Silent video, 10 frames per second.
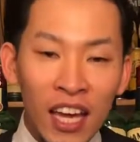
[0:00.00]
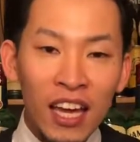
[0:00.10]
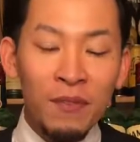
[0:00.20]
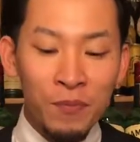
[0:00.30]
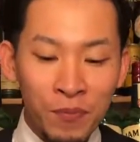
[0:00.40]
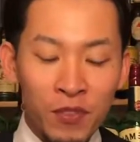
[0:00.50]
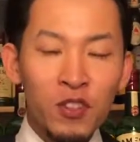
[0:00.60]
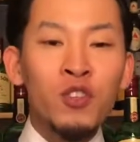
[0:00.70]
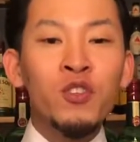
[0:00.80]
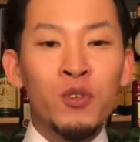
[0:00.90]
うん、
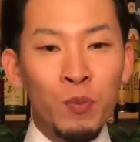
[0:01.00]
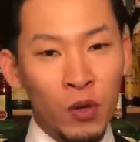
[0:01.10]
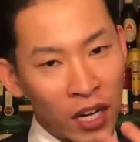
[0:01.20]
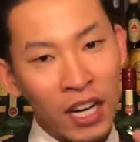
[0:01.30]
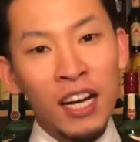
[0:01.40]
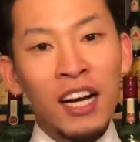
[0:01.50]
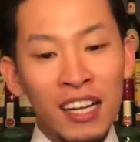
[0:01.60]
ちょっともうカラカラ